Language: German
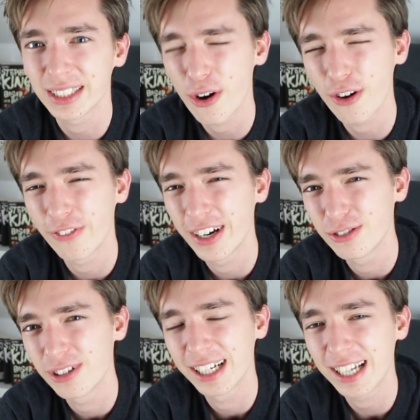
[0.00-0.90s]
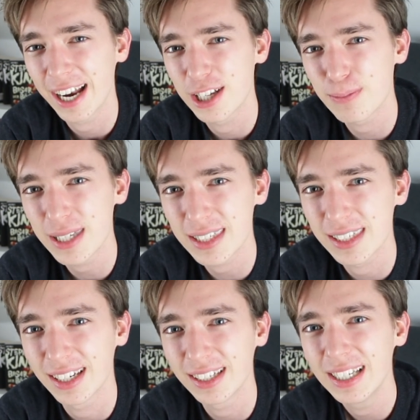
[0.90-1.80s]
auch wenn nur ein kleines
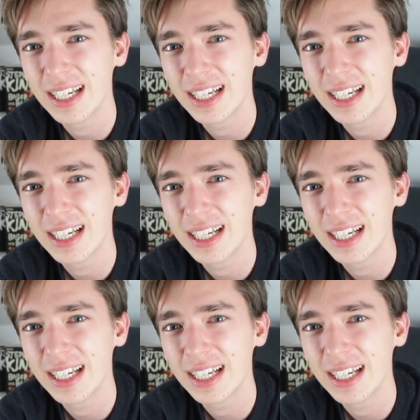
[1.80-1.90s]
bisschen.